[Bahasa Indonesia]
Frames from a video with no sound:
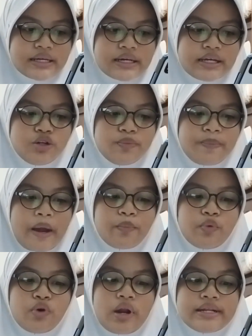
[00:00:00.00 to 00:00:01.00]
kehidupan
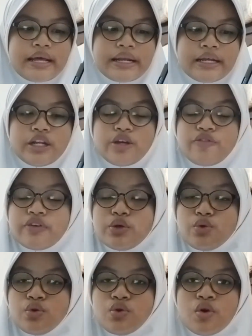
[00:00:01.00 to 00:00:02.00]
mulai dari
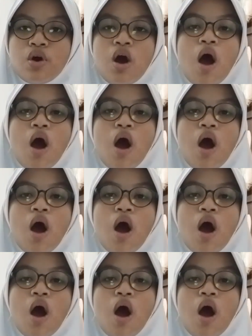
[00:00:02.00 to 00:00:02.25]
individu,